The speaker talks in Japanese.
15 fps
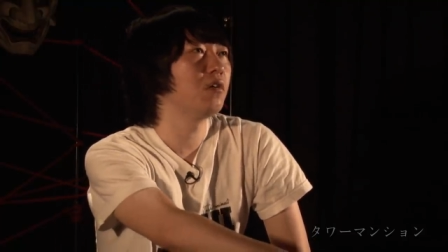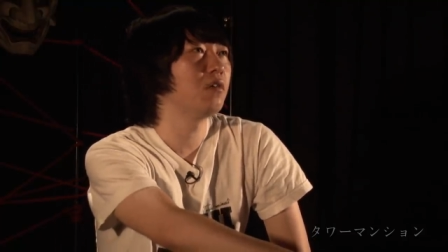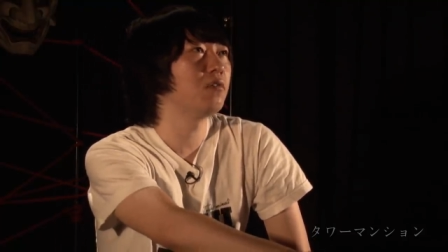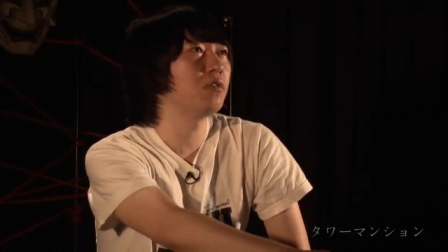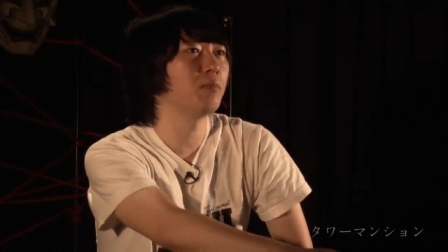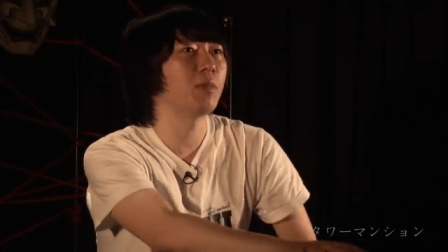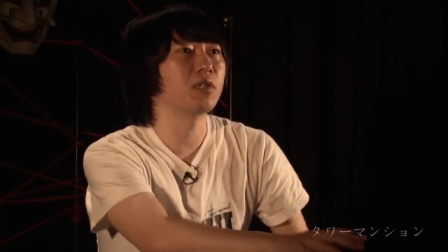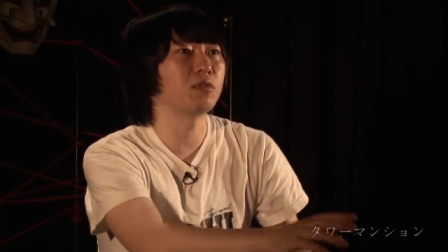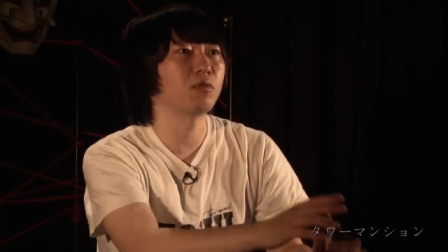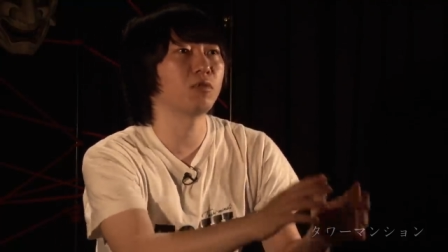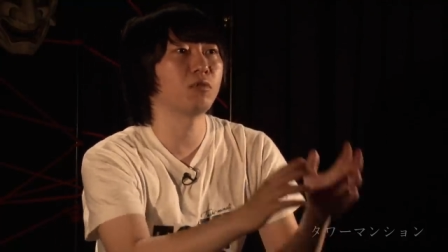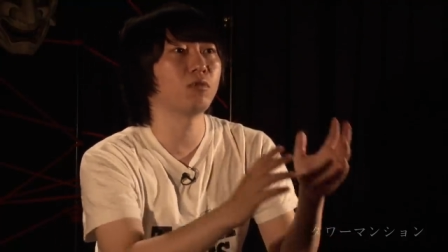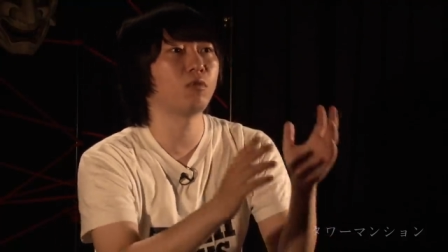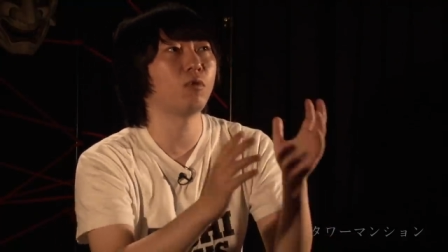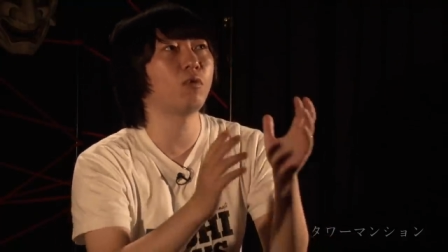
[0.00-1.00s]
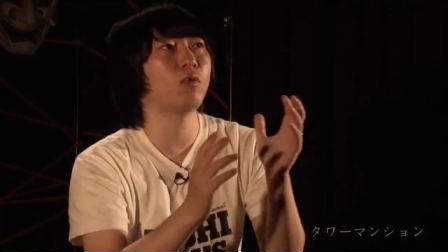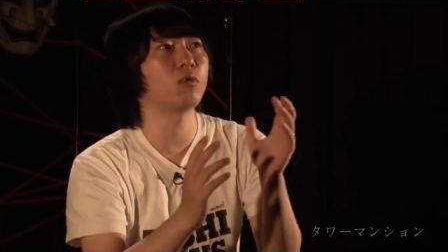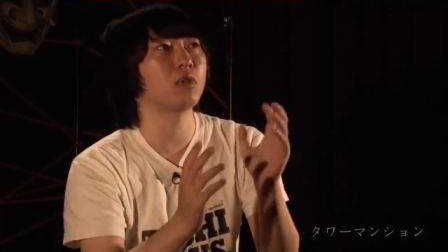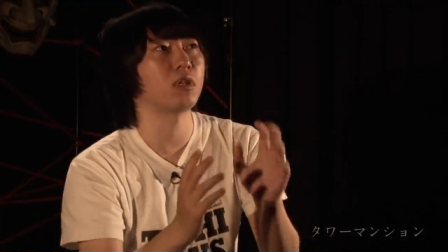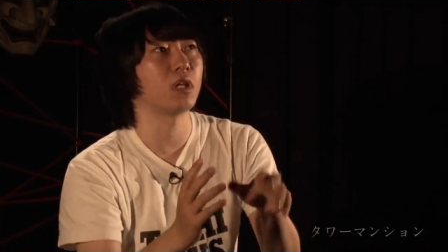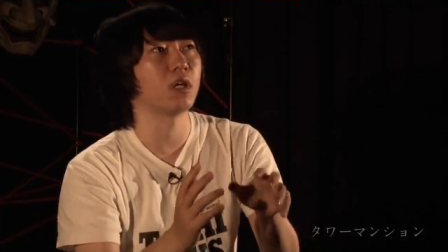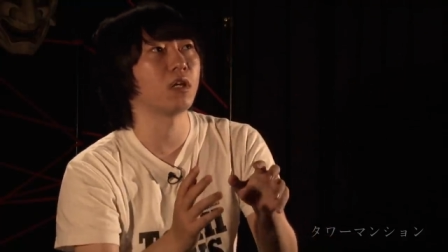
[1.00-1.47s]
ほんでその人を
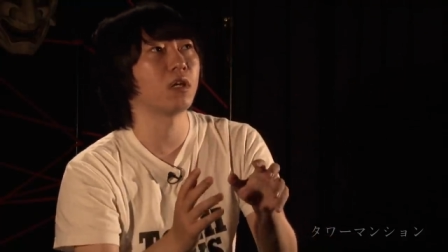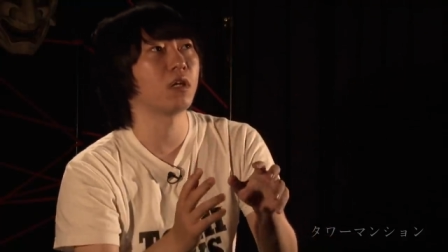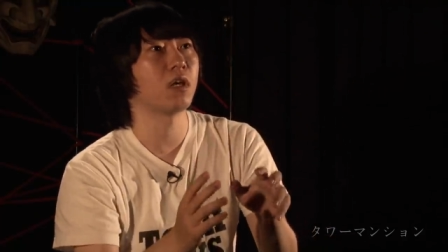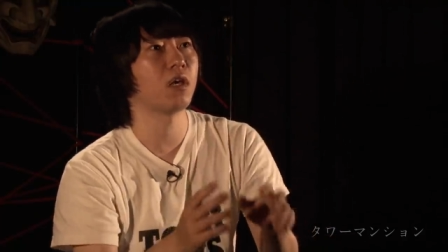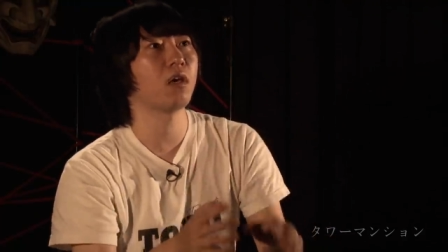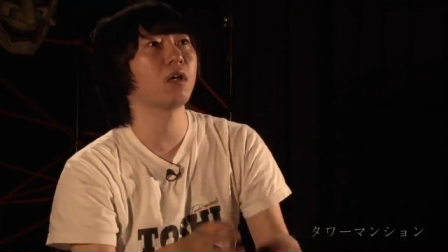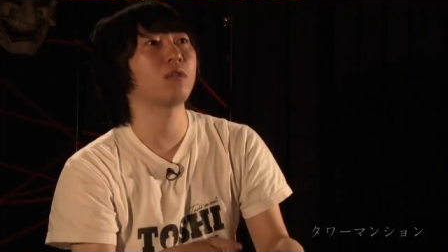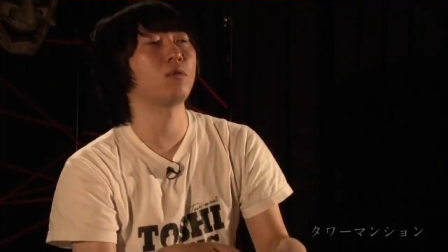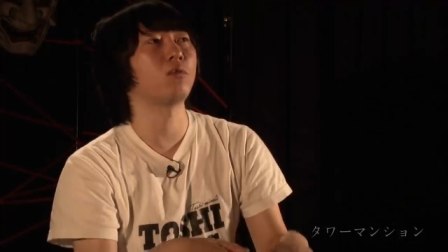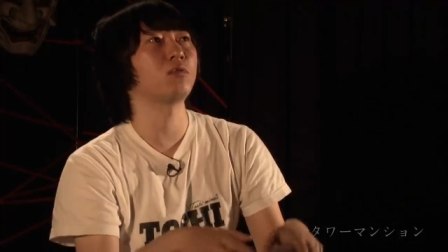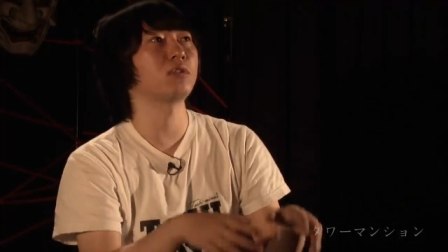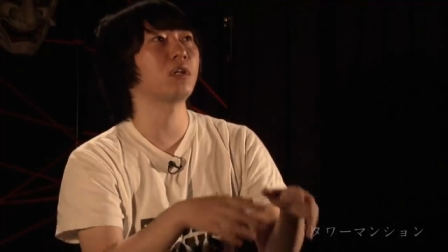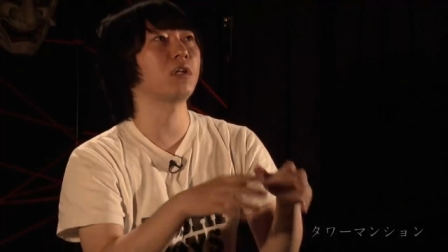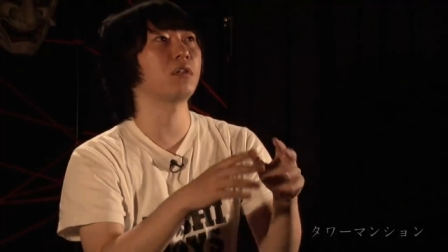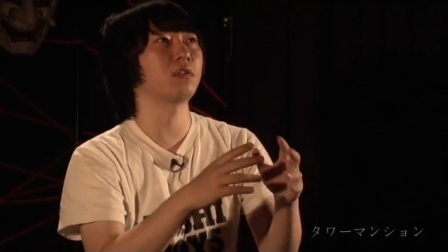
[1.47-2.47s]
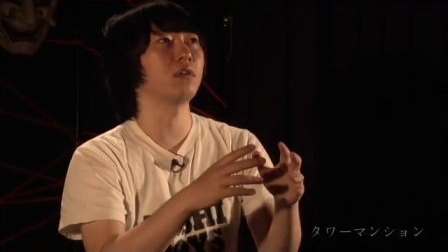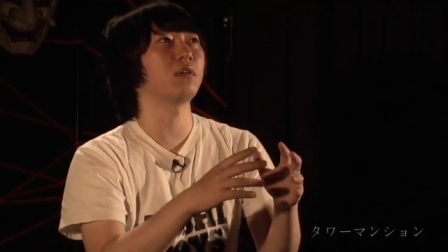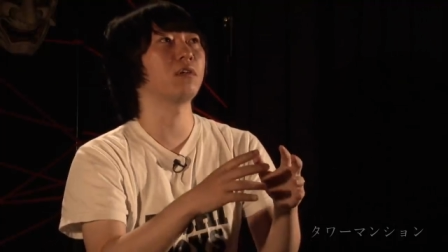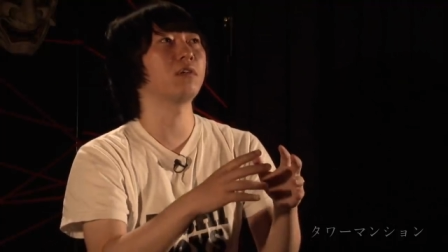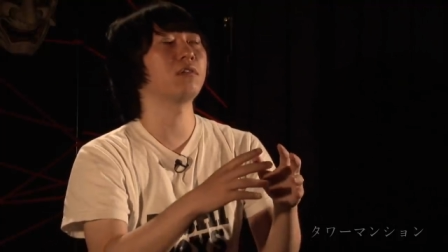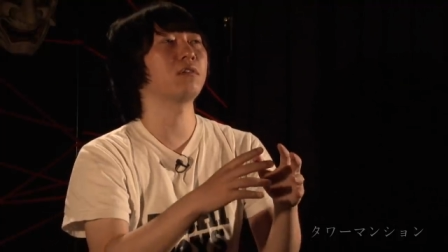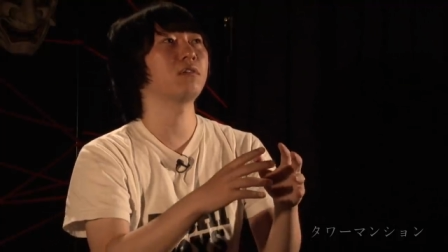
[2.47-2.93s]
追って部屋通され
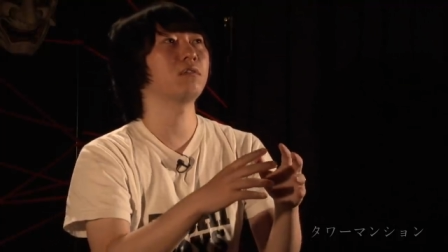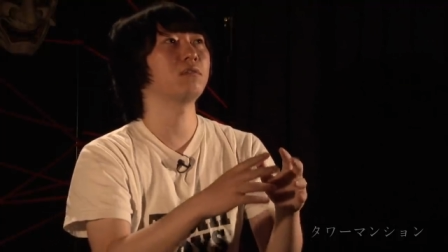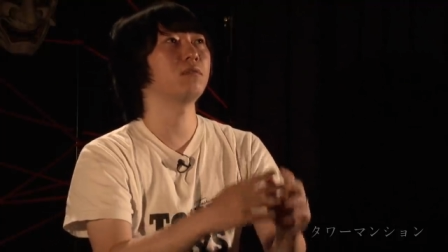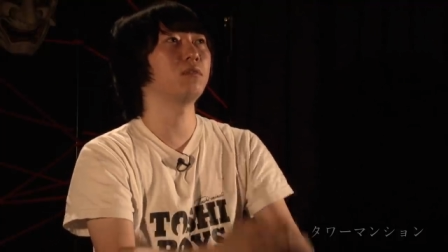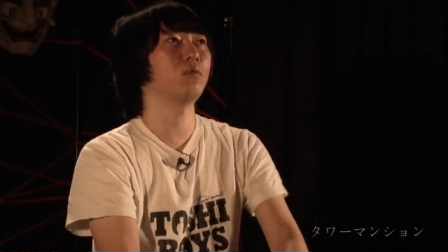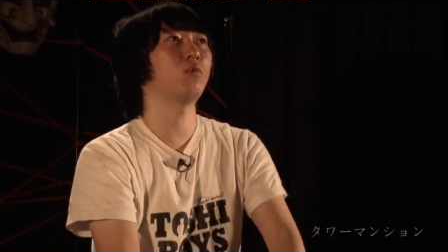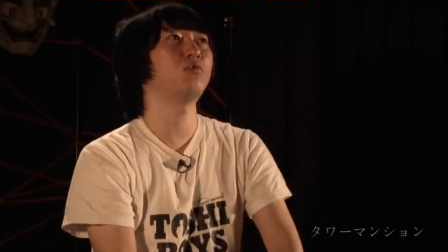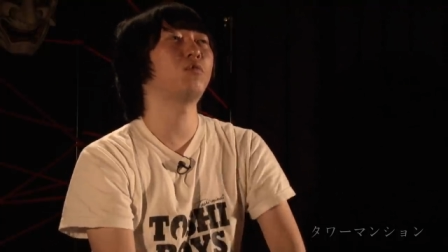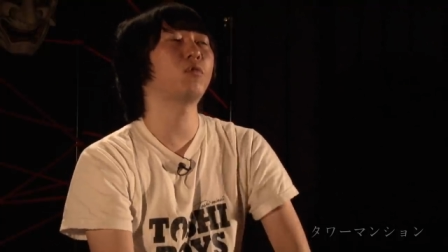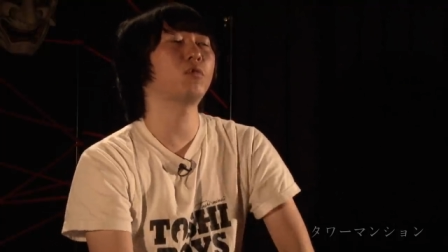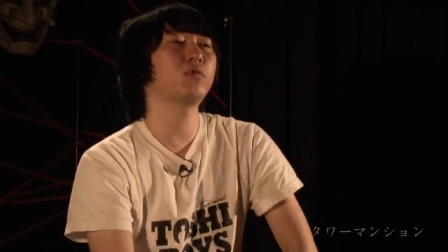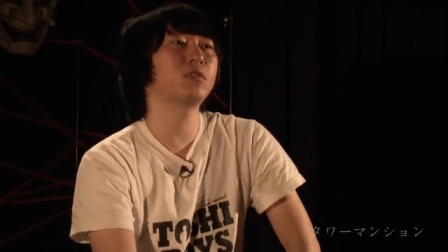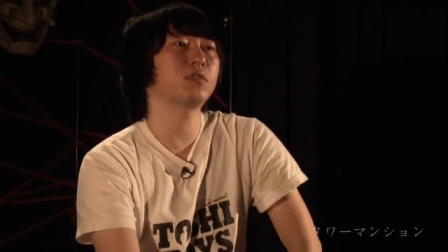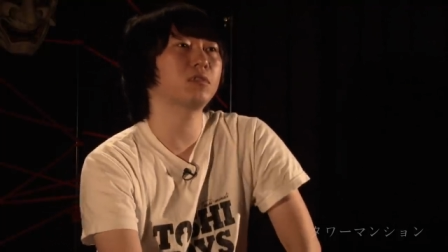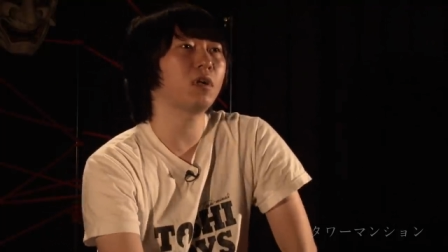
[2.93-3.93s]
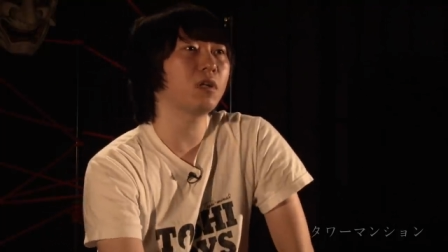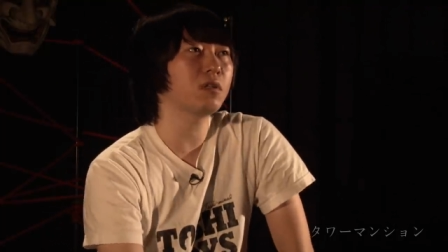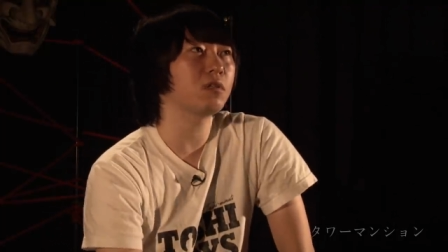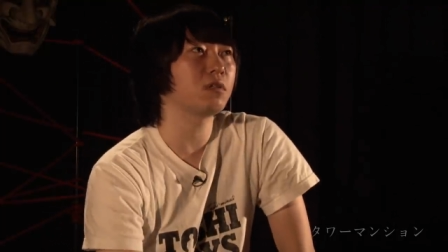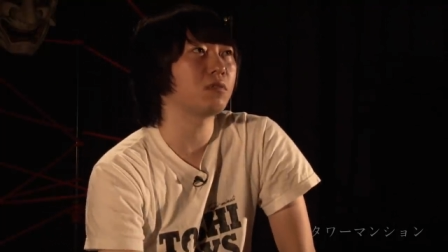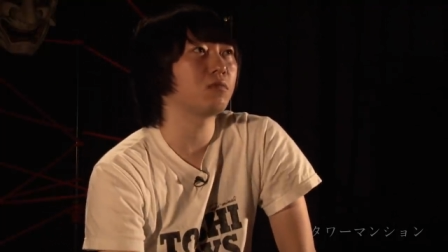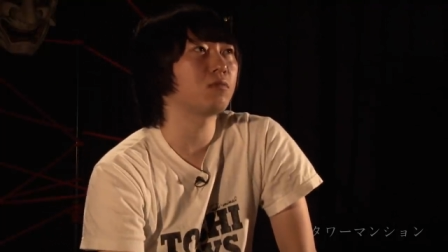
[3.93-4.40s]
て「どういうことですか?」っ
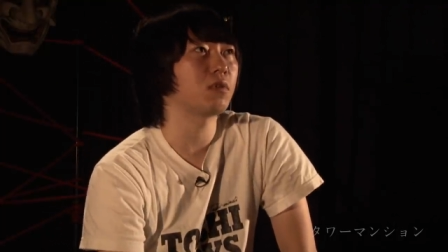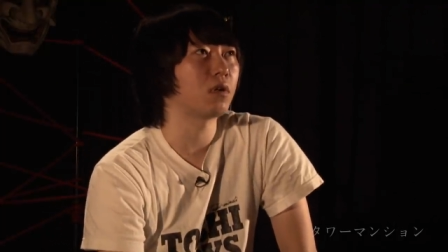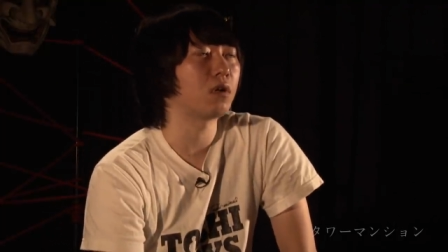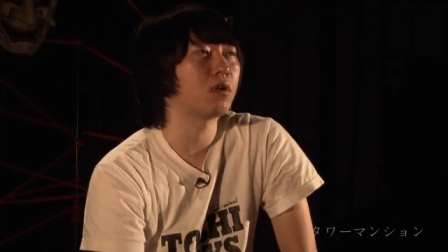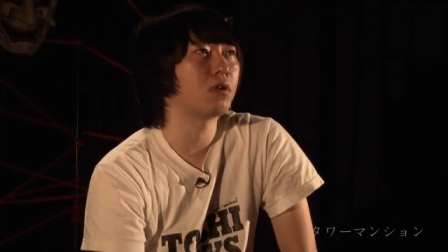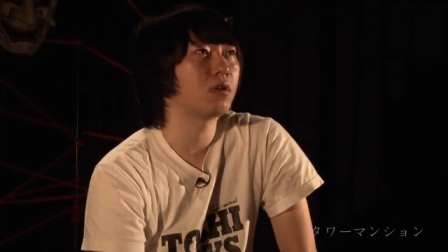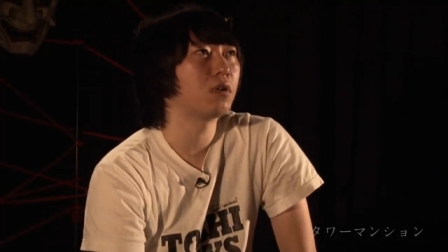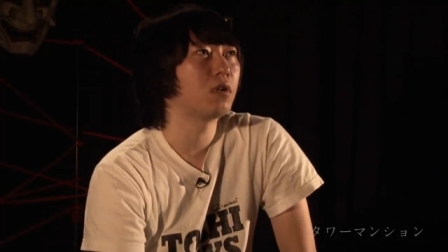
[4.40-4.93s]
て言ったら「